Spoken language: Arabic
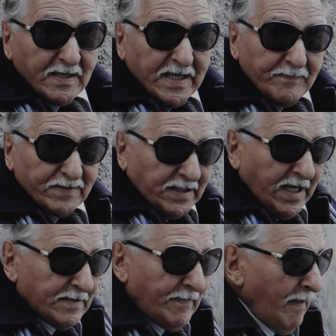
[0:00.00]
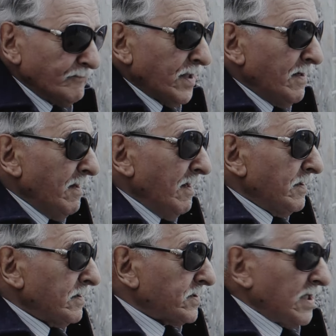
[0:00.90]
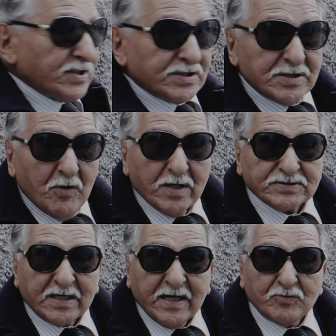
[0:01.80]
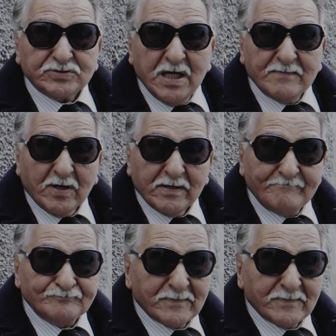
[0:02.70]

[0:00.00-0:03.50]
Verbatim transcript: كيربط القنبة كنتسناو حتى كيبدل المغرب